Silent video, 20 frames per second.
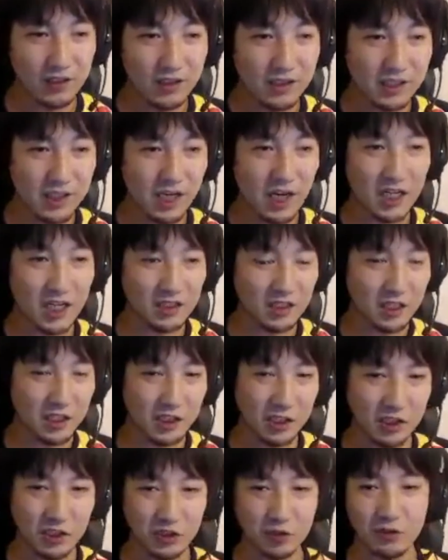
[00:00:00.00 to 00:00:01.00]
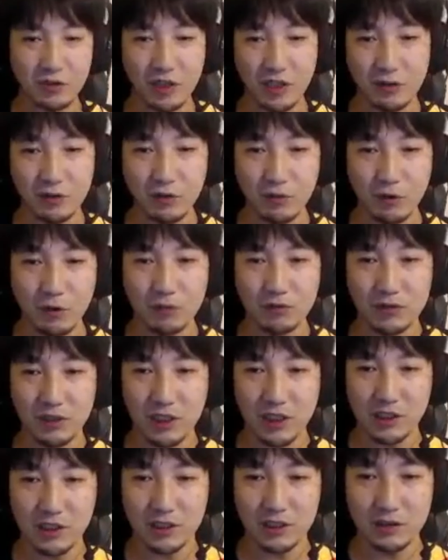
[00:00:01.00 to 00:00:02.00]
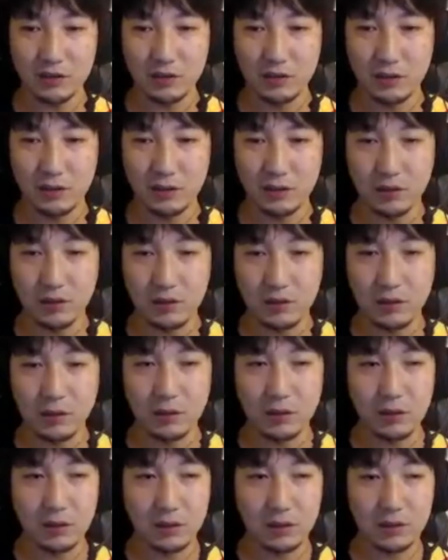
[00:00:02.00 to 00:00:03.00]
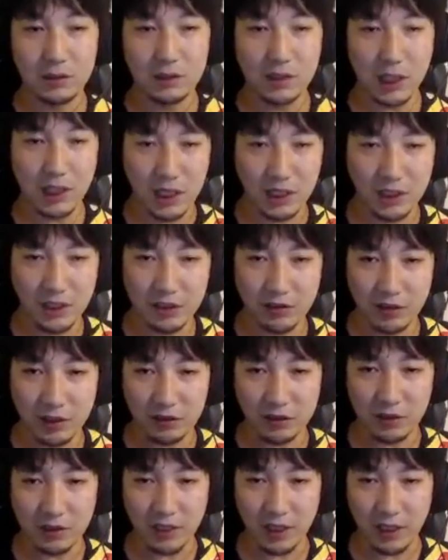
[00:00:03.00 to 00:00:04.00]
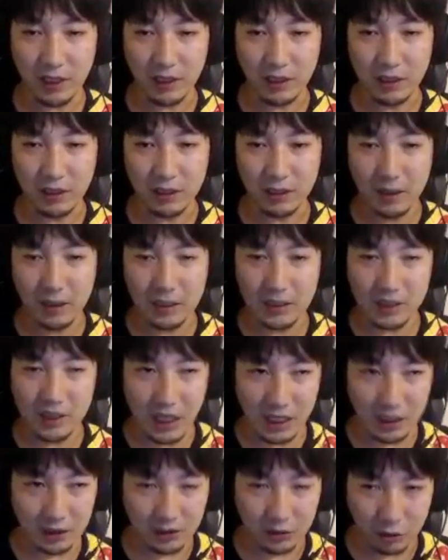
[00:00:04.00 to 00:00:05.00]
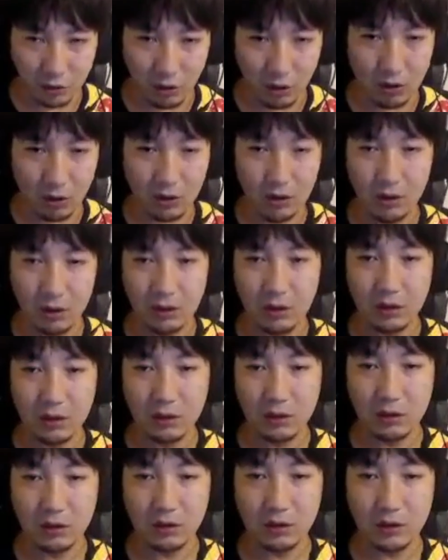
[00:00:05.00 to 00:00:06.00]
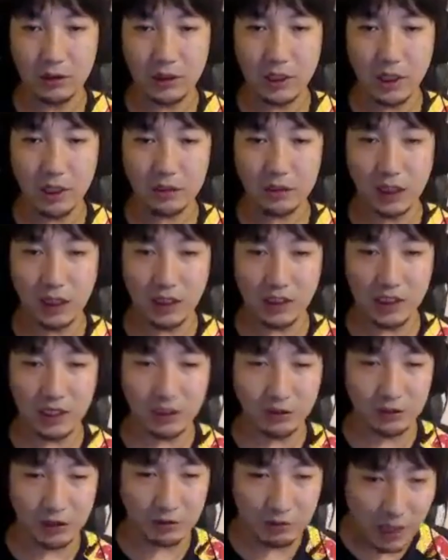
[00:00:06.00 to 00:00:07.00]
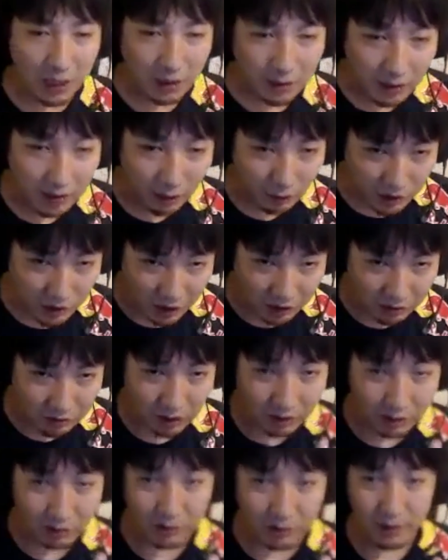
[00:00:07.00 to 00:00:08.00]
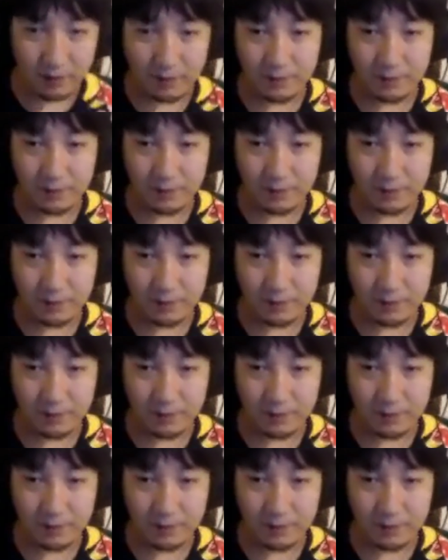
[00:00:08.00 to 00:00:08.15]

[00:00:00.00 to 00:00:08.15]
しゃがんできちんと食らうのも難しいはず。しゃがんで食らってください。ちゃんと。キャラクターがしゃがんで食らうか。はい、これしゃがんで食らってるね。